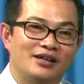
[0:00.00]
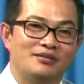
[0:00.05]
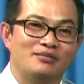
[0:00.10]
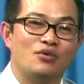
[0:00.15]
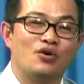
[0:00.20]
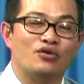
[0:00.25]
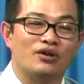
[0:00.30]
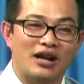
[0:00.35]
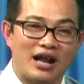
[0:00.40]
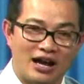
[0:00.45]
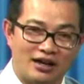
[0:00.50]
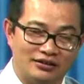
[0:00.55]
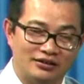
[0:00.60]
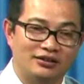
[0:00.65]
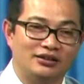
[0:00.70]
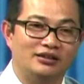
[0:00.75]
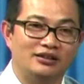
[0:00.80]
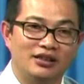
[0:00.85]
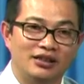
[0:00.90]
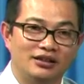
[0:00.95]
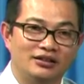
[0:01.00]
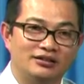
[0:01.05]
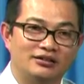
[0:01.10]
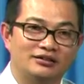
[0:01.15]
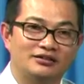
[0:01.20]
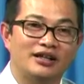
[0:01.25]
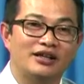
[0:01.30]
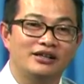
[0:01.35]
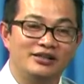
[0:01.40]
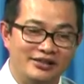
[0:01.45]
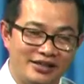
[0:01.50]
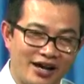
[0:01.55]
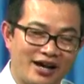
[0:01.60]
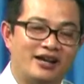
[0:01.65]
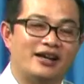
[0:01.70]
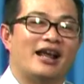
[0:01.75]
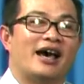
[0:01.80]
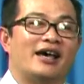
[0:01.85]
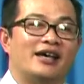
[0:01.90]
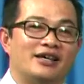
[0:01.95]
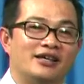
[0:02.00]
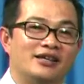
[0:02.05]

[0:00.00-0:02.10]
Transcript: một lần nữa tới giờ này